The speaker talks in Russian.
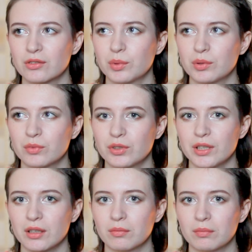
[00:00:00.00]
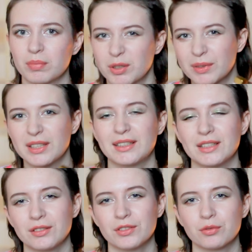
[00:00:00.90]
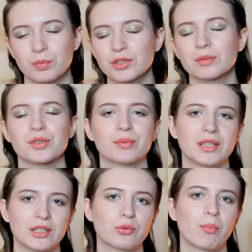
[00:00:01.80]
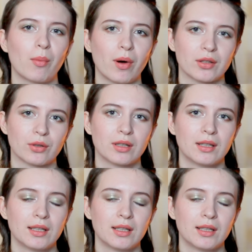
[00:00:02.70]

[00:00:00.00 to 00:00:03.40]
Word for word: В общем, друзья, посмотрите это видео, просто посмотрите эту помаду.